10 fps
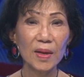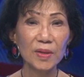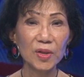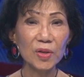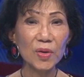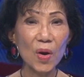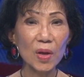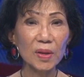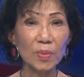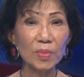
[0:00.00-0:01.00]
Trước đó,
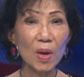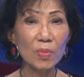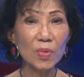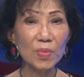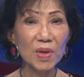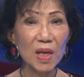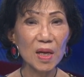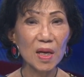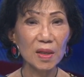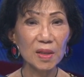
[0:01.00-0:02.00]
Tổng thống cũng nghi
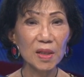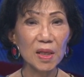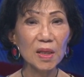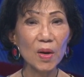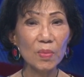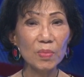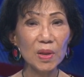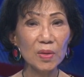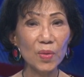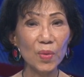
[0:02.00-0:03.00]
ngờ trí thông
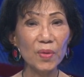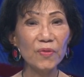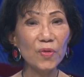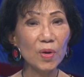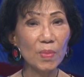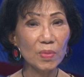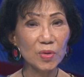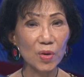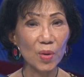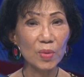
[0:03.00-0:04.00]
minh của vua bóng
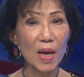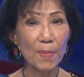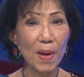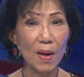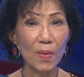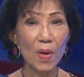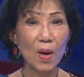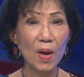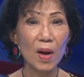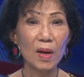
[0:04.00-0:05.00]
rổ da màu
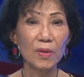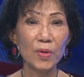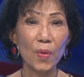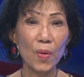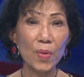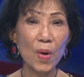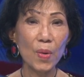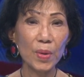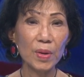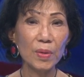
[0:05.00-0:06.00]
của
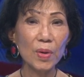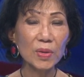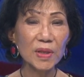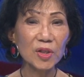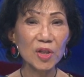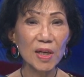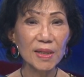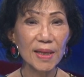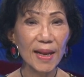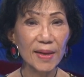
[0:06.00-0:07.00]
đội Los Angeles
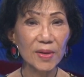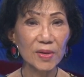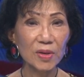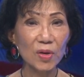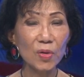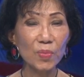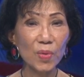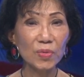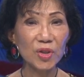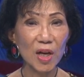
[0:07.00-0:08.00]
Lakers
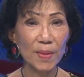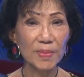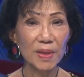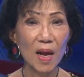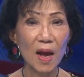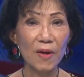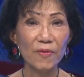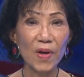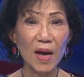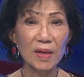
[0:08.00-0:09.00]
LeBron James
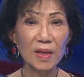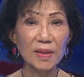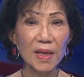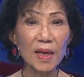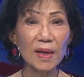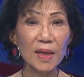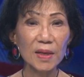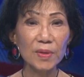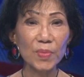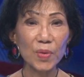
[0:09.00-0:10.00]
và nhận xét là
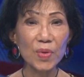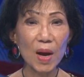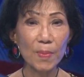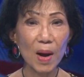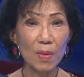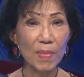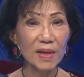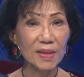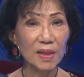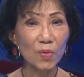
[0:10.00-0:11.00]
dân biểu da màu
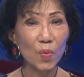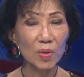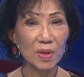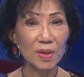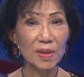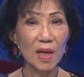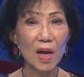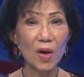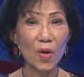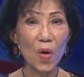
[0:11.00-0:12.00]
Maxine Waters
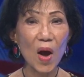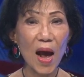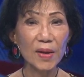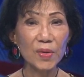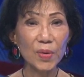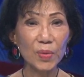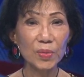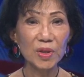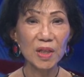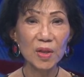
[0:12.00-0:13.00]
có IQ
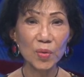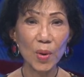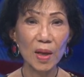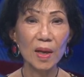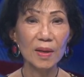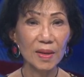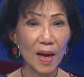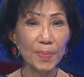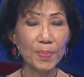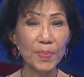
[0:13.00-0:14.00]
trí tuệ thấp.